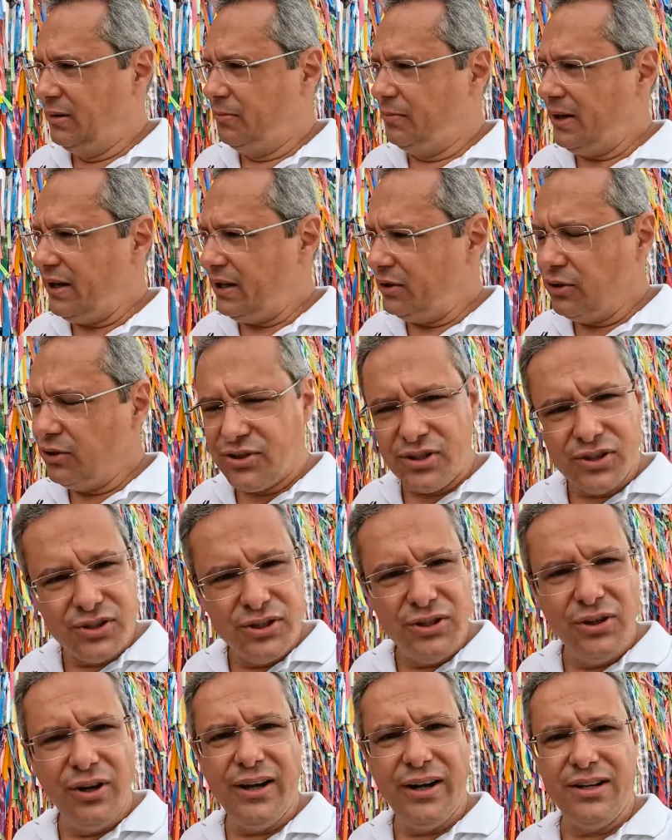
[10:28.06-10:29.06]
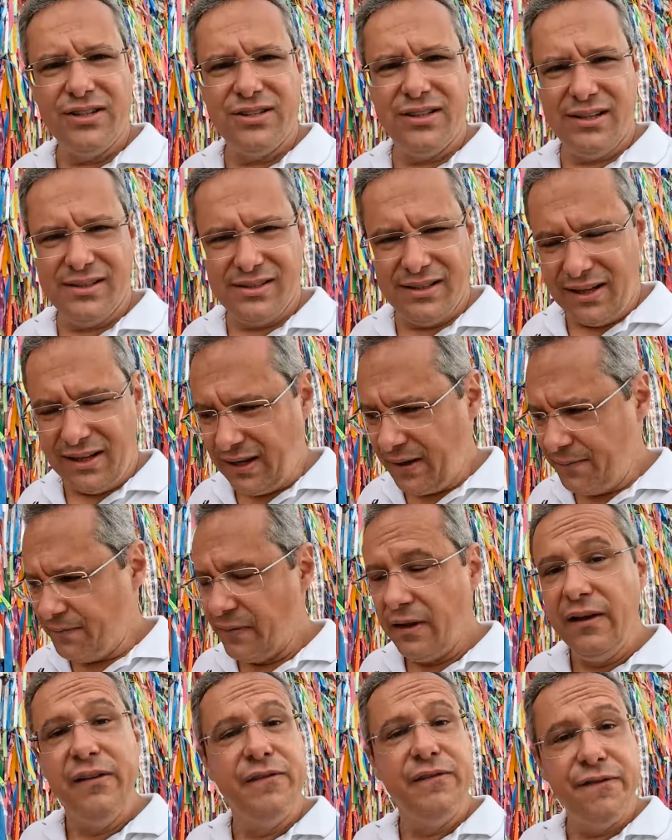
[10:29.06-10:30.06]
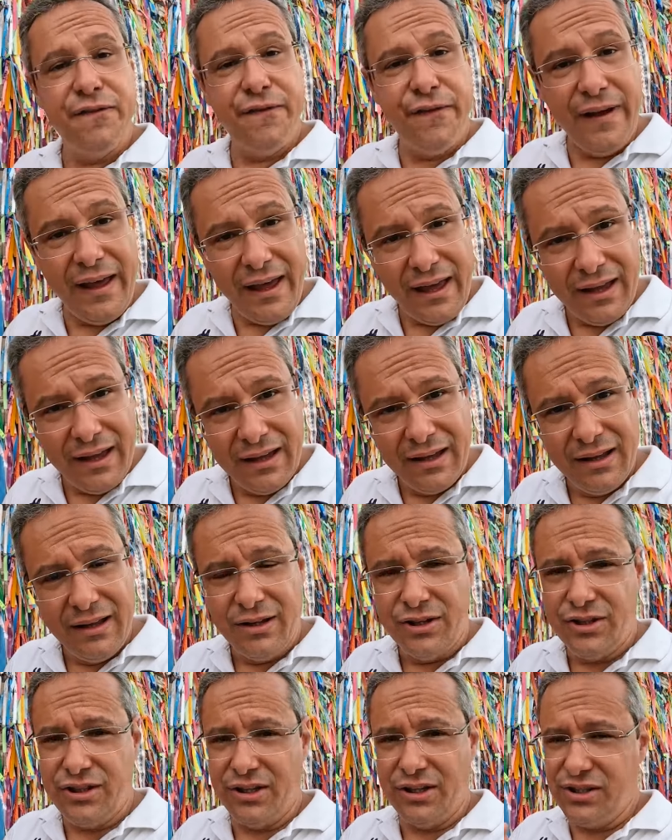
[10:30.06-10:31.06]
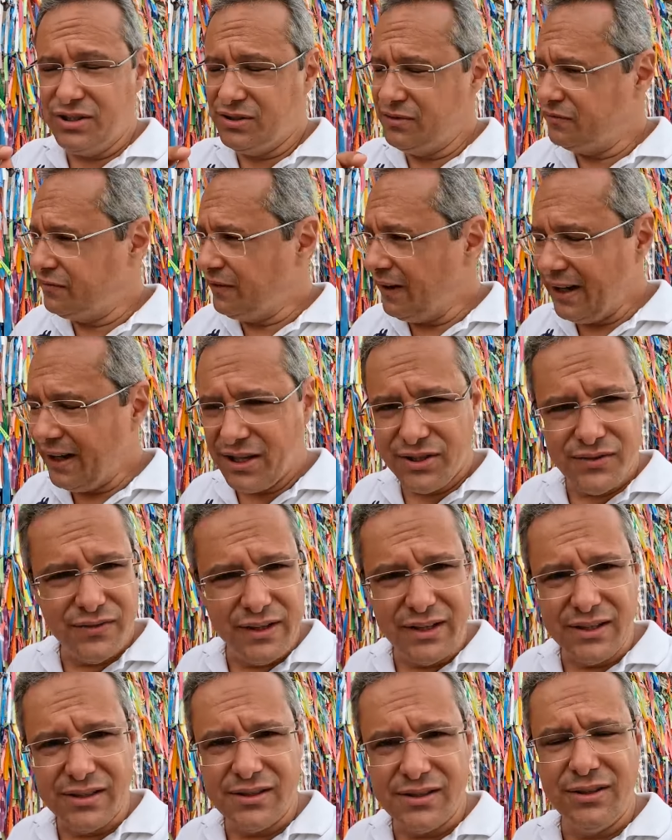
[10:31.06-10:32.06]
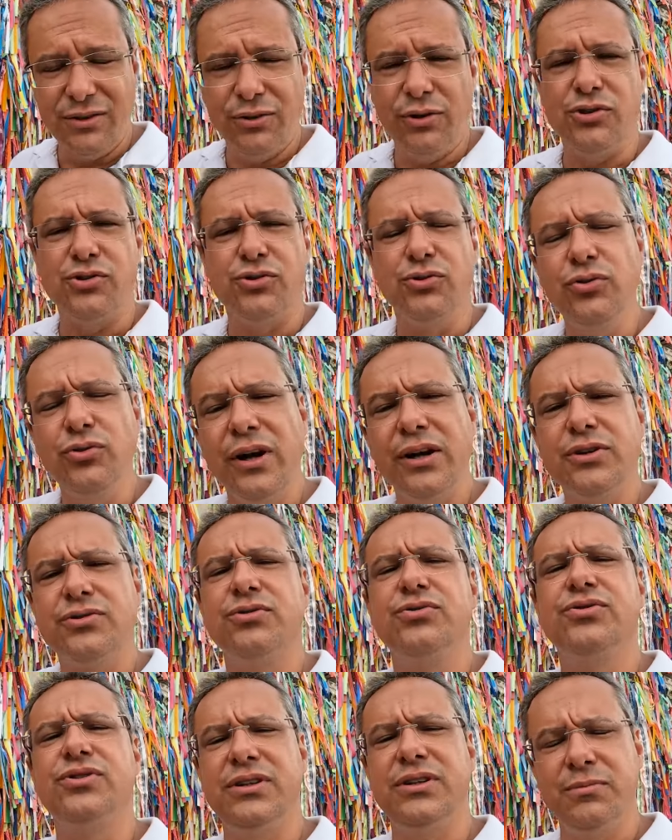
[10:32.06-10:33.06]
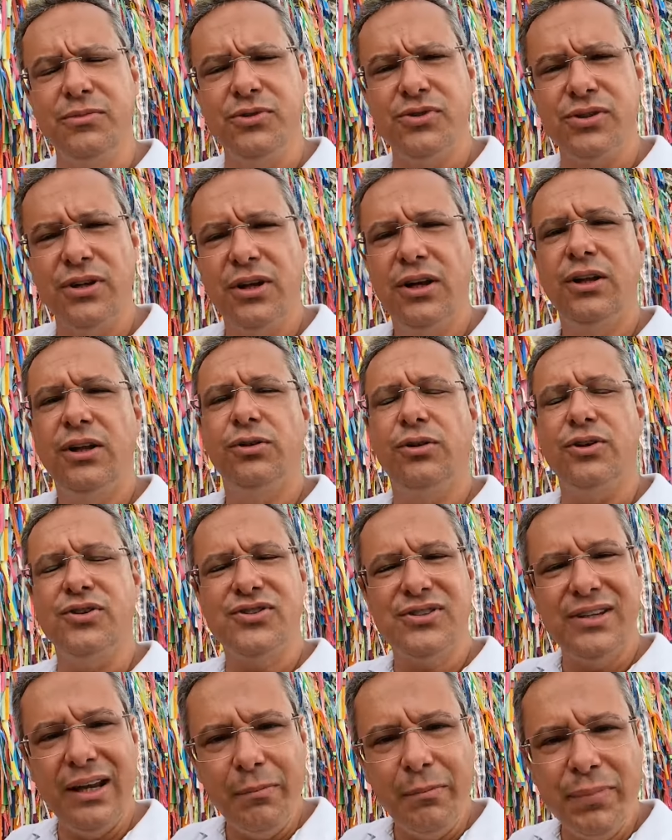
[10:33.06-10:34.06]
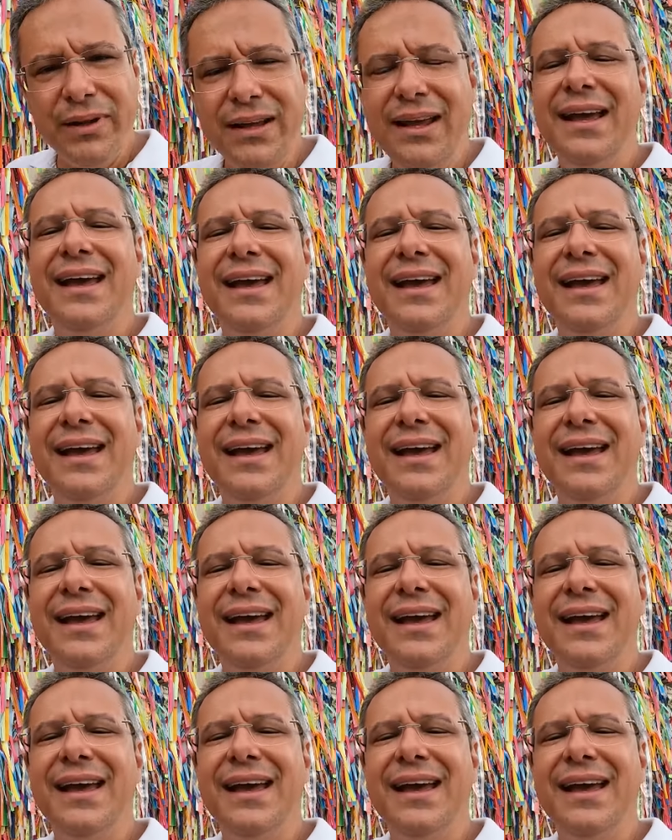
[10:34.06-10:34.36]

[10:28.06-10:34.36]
para Nossa Senhora de Nazaré. Fé, já disse várias vezes, nós nunca discutimos, nós sempre